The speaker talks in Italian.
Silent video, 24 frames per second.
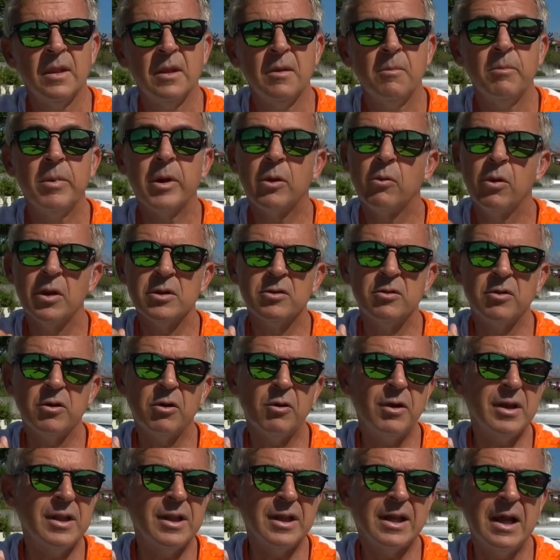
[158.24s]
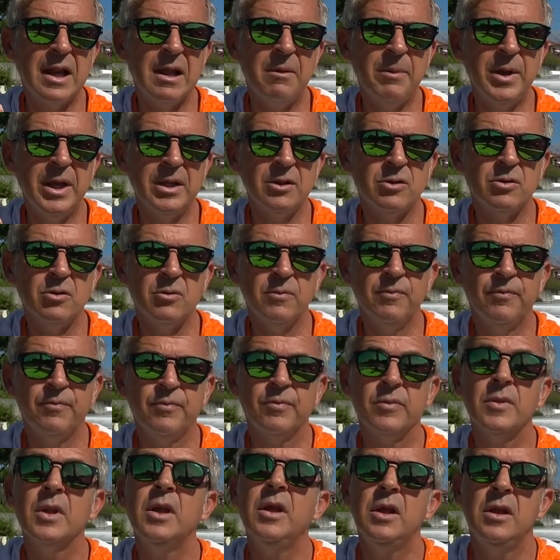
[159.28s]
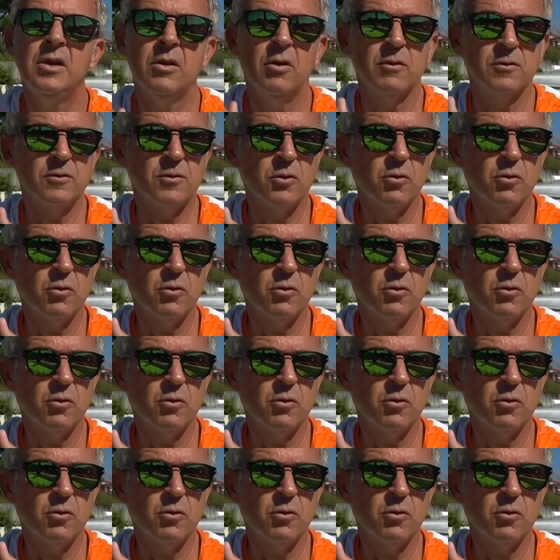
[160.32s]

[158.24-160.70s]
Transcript: Per quanto riguarda il calamento, il nostro